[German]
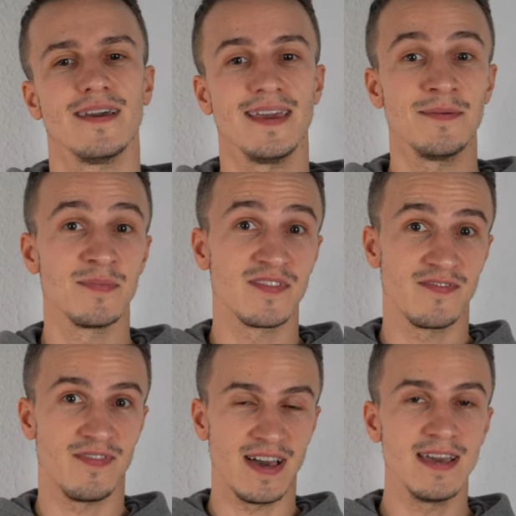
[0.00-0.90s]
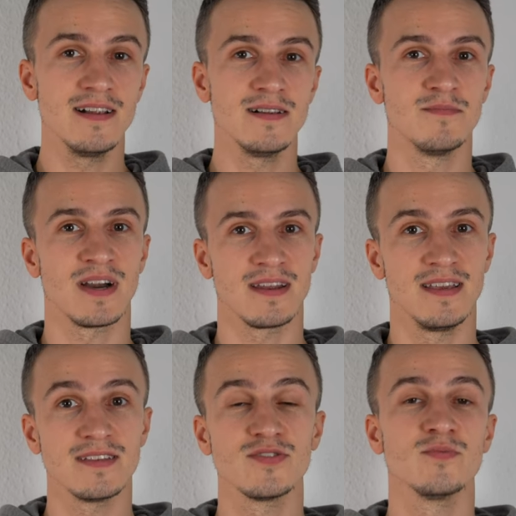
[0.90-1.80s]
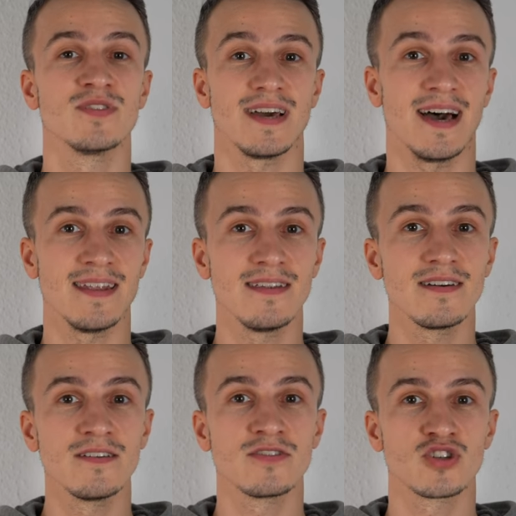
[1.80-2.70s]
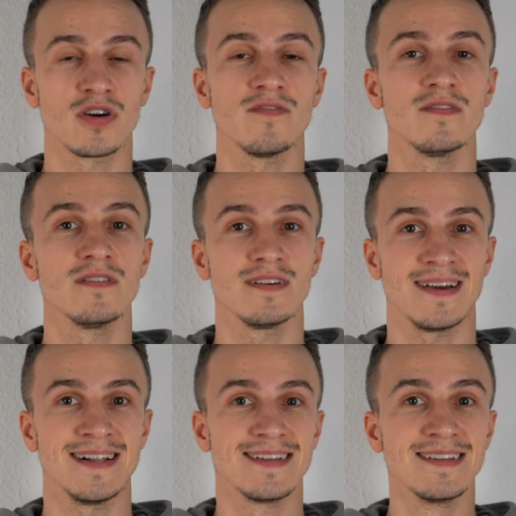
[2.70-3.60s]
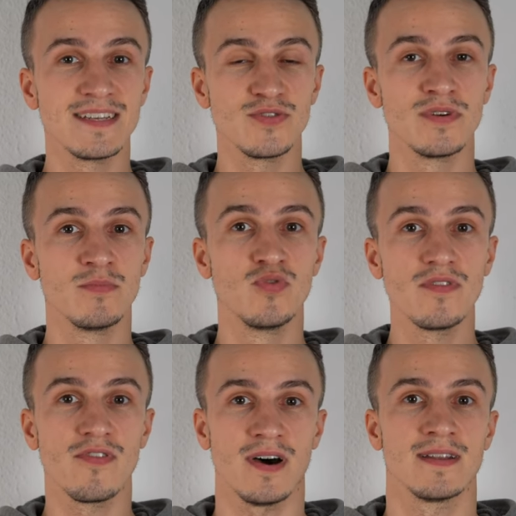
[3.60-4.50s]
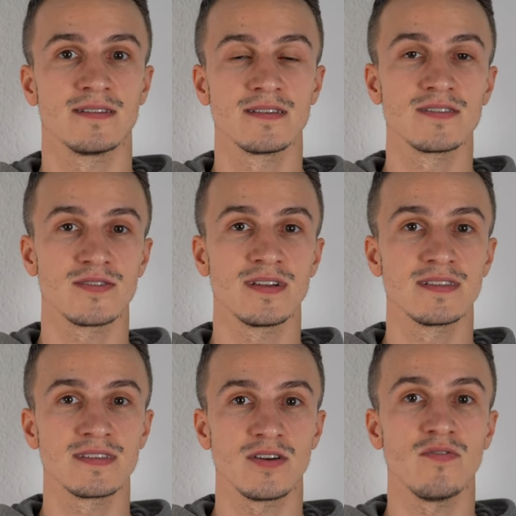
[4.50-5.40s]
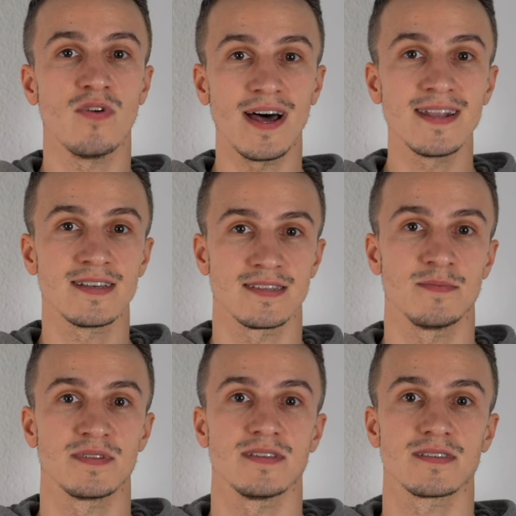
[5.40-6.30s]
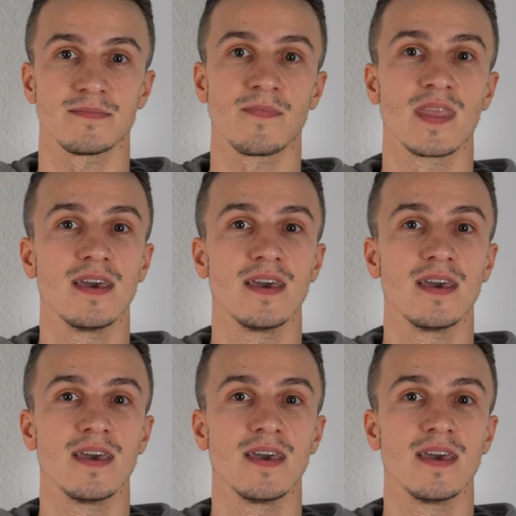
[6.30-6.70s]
eben weil Magnesium und andere Stoffe halt nicht nur im Blut vorhanden sind, sondern sich auch woanders absetzen.